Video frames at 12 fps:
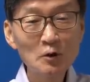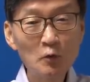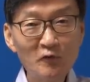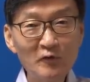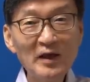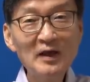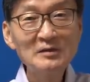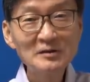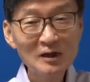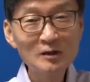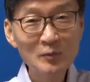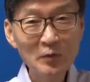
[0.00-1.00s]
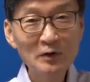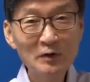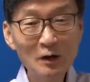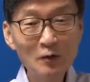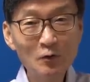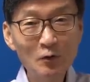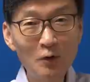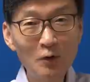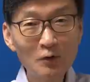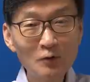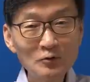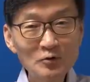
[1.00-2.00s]
프렌즈라고 표현하고
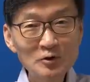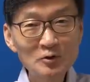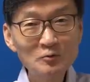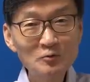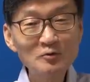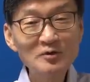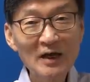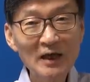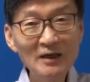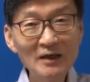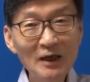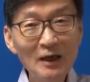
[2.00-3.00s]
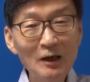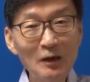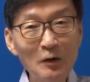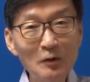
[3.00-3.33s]
친구 사이에